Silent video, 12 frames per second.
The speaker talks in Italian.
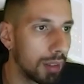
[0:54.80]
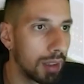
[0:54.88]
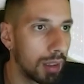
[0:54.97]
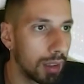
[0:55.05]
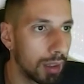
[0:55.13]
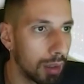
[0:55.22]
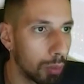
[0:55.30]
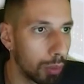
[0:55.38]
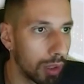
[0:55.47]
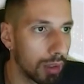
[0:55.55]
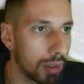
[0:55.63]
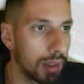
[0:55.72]
in
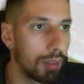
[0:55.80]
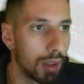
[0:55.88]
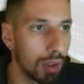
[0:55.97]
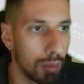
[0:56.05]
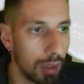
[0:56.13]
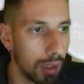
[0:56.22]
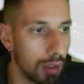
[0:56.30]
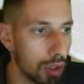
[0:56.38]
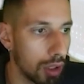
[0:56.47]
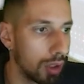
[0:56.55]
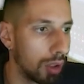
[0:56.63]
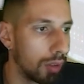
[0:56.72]
Windows Server
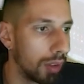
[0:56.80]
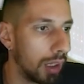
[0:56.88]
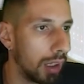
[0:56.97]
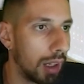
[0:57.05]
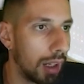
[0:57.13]
2019.